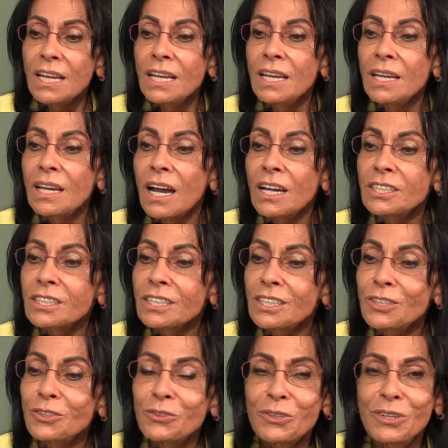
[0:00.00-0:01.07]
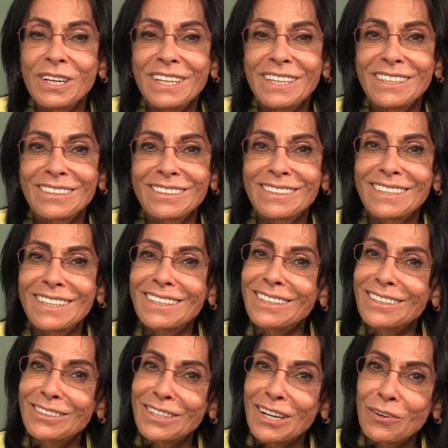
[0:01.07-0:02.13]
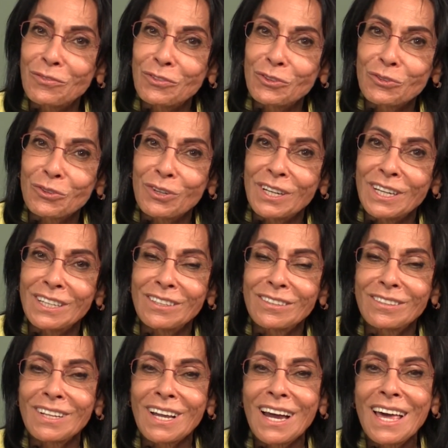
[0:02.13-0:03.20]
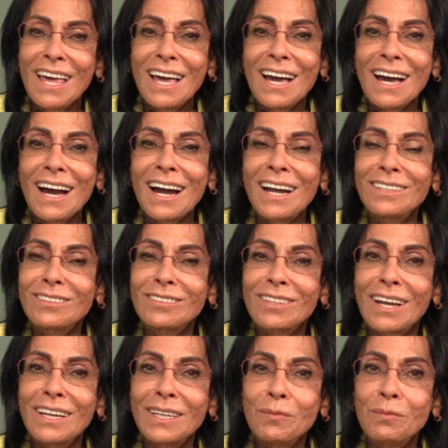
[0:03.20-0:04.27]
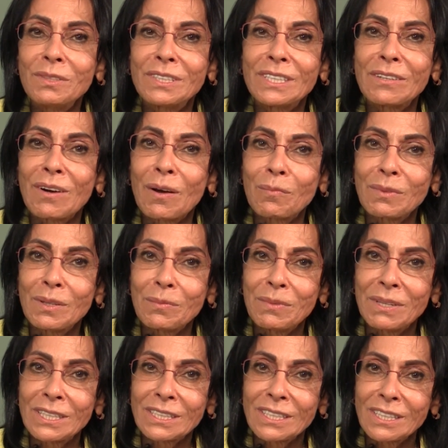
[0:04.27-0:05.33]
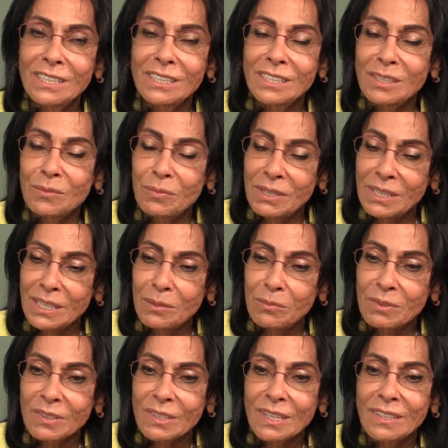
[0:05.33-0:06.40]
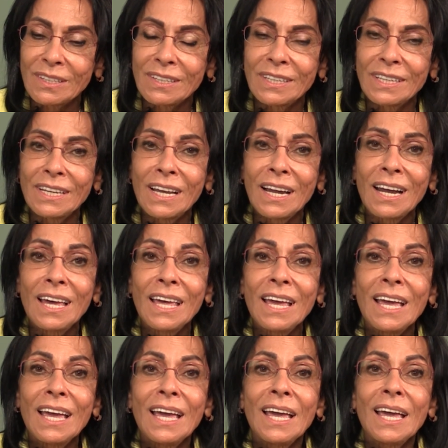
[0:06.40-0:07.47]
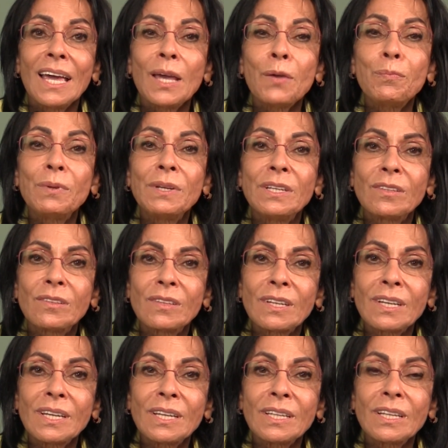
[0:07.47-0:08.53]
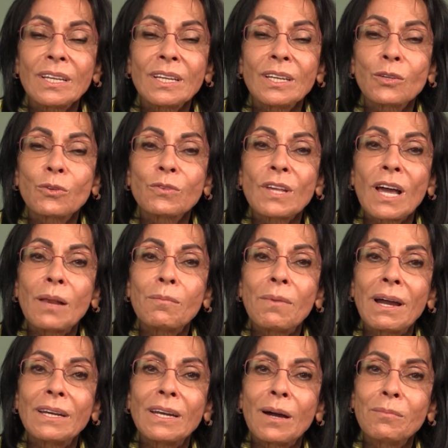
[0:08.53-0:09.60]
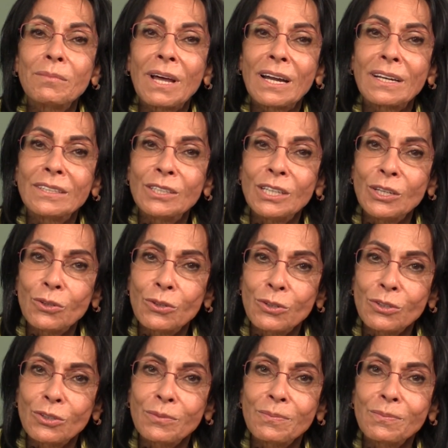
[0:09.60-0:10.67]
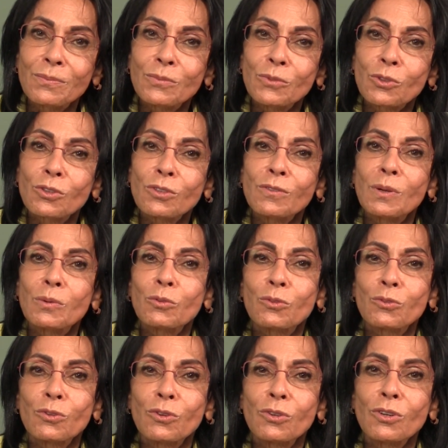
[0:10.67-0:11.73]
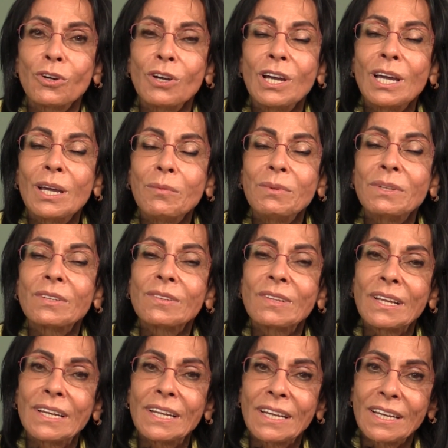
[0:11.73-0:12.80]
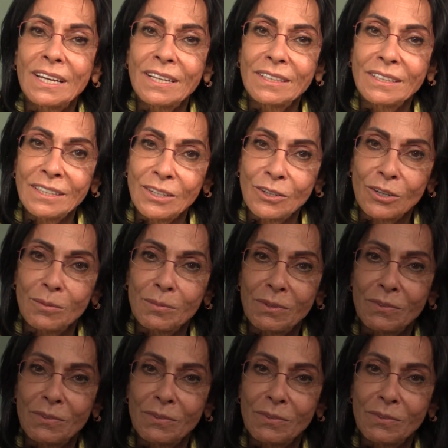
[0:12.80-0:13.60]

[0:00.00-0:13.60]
E, aşkı sorularınızı da tasavvufi sorularınızı da acizane biz cevaplamaya çalıştık bildiğimiz kadarıyla. Hepinizi güzel bayramlar diliyorum. Mutlu ve huzurlu bir sene diliyorum